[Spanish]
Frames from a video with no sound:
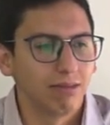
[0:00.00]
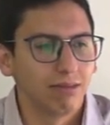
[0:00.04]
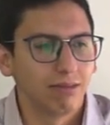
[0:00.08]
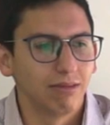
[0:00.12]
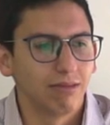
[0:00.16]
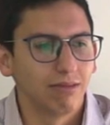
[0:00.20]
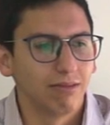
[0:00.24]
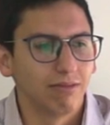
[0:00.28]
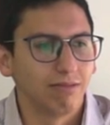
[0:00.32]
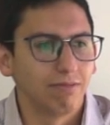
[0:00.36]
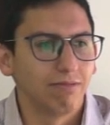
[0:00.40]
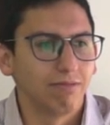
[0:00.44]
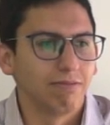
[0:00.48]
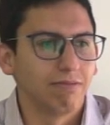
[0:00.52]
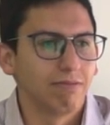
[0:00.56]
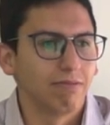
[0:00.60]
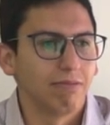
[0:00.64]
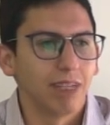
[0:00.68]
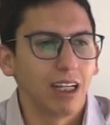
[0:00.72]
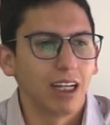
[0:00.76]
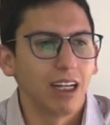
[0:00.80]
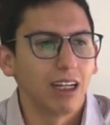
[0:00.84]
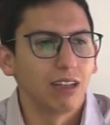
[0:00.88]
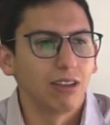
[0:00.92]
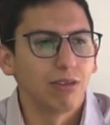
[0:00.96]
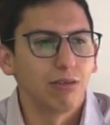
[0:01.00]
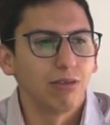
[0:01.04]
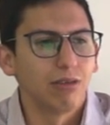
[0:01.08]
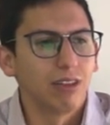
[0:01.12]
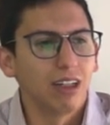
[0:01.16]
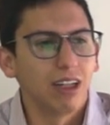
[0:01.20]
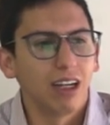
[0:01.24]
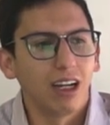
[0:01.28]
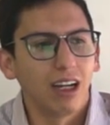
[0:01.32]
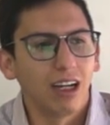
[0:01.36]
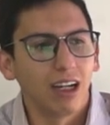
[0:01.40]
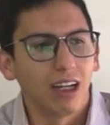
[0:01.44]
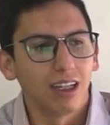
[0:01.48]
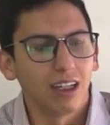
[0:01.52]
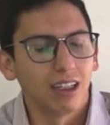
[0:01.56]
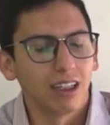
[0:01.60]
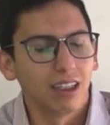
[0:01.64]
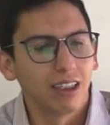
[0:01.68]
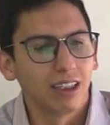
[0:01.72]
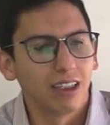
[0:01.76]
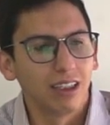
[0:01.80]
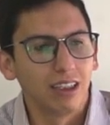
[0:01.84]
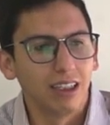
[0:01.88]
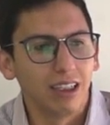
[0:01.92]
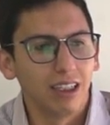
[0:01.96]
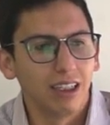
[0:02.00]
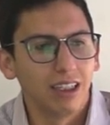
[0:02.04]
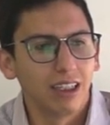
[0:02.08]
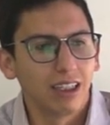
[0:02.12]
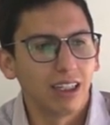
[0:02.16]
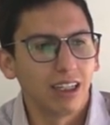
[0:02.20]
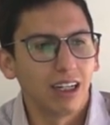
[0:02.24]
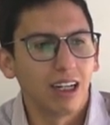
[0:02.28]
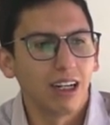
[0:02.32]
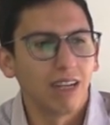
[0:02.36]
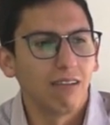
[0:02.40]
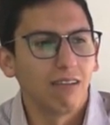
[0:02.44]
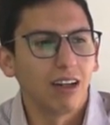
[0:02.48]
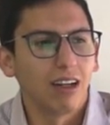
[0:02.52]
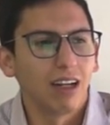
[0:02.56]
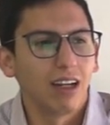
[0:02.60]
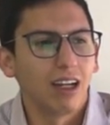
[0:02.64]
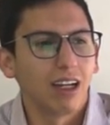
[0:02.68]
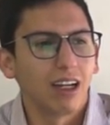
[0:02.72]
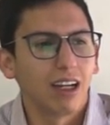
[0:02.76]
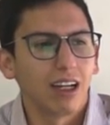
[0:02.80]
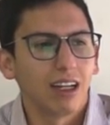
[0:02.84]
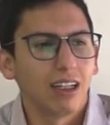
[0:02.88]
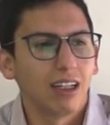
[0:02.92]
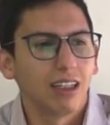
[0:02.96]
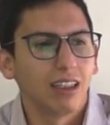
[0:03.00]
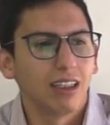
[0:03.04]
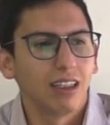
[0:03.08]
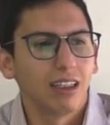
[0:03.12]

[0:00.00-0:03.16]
mm, es una increíble,